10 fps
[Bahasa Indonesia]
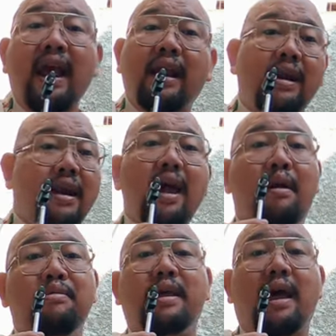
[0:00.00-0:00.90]
dia dan dia
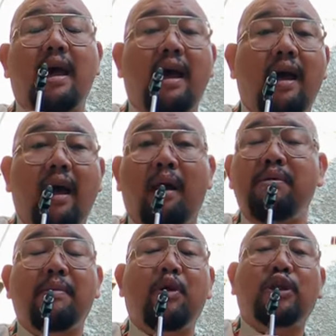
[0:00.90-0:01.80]
nggak bisa
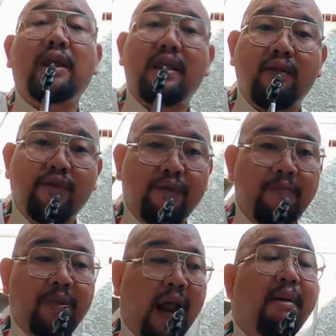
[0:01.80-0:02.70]
nggak bisa
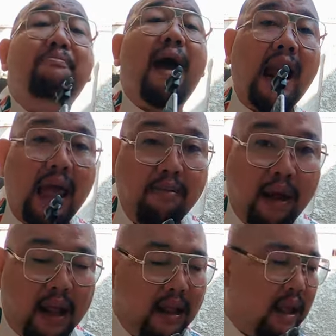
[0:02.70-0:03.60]
protektif, lemah lah
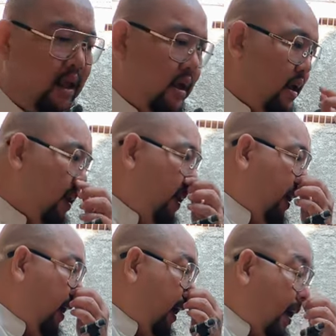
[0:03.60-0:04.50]
ibaratnya.
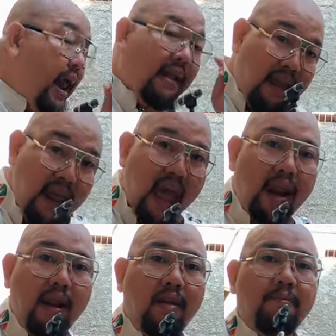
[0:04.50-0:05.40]
Nah
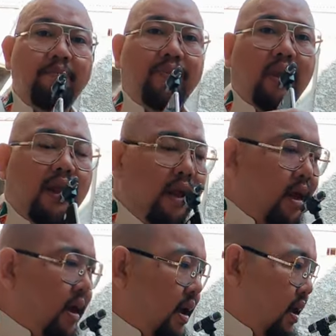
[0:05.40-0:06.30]
kejadian
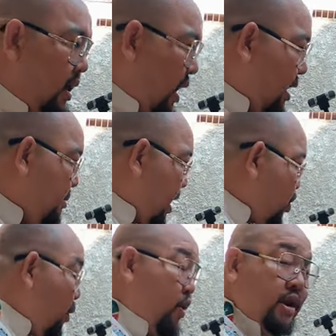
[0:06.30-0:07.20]

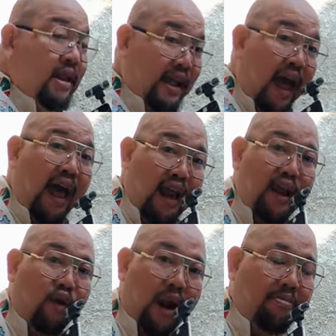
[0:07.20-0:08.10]
kemarin gue puasain tiga
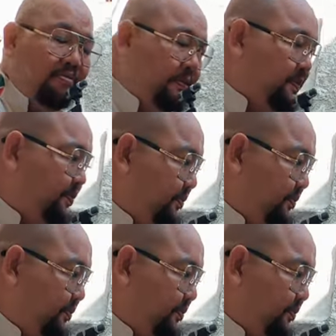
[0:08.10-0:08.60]
hari nih kolam,